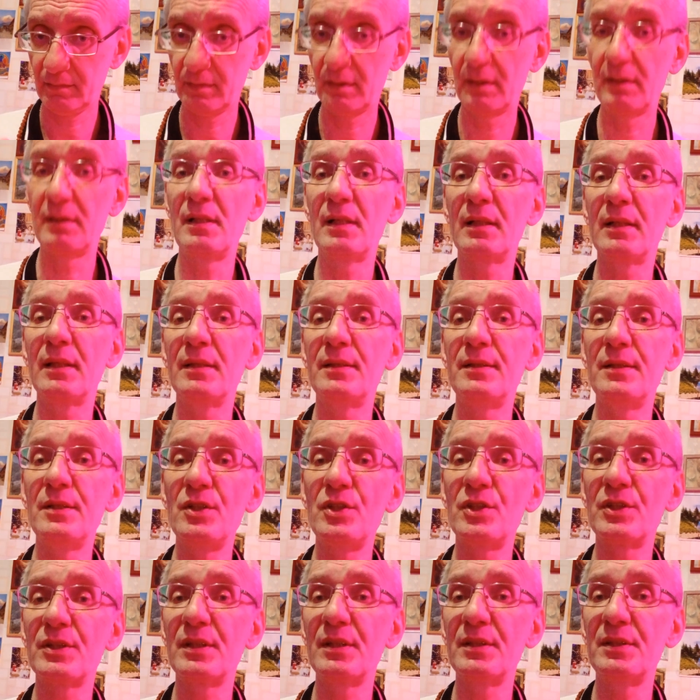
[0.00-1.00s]

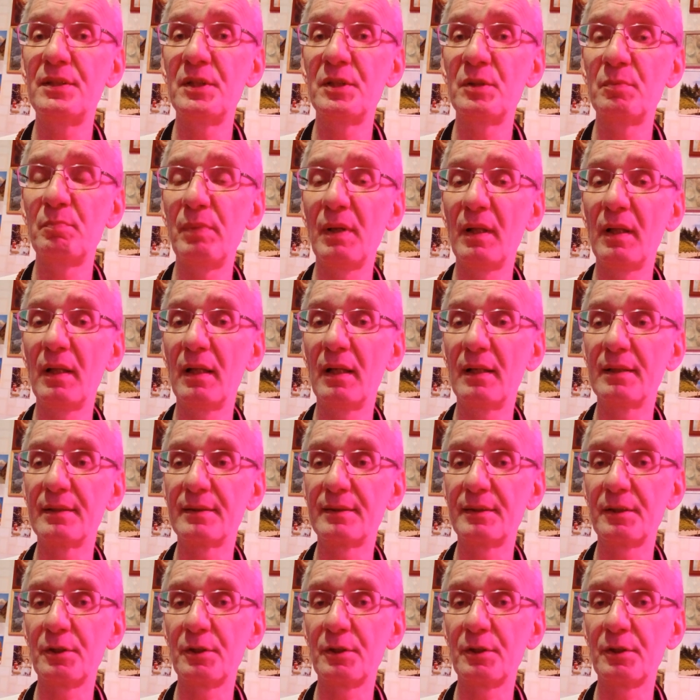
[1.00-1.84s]
энергетический дисбаланс.